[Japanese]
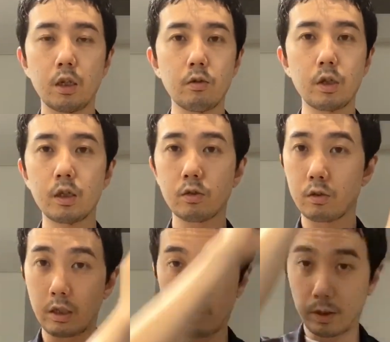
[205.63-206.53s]
基本的にちょっと
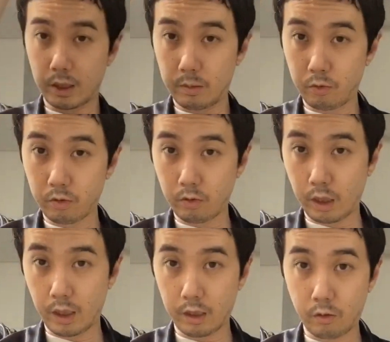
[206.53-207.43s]
例えば根元
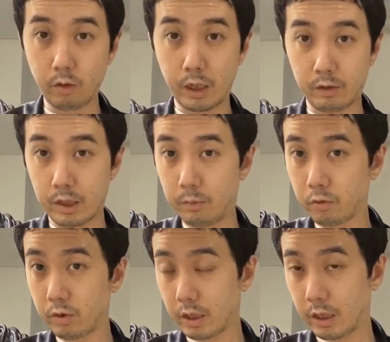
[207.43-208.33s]
が、今回は根
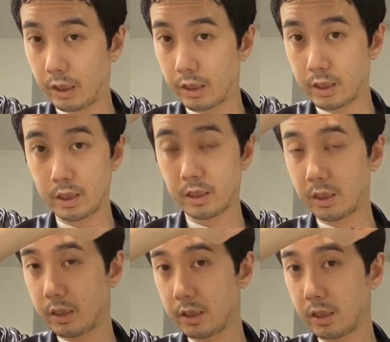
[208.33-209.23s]
元だけカラー剤でやって
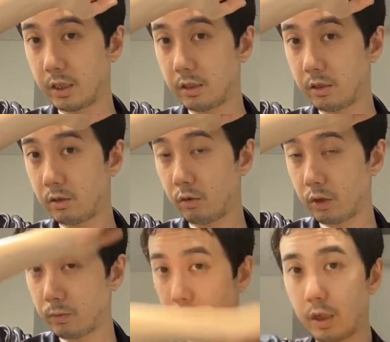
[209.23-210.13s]
毛先
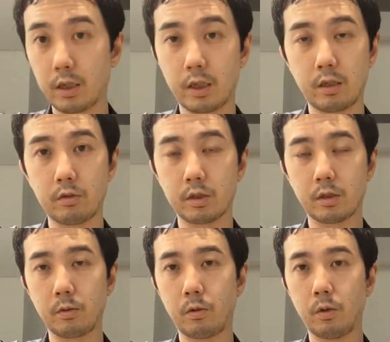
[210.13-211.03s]
トリートメントカラーでやってるんです
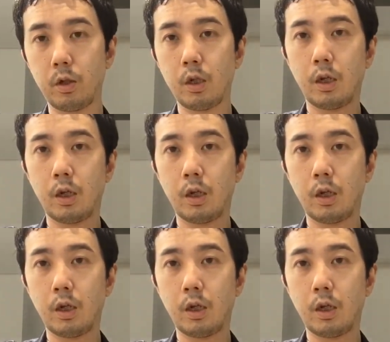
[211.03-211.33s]
けど、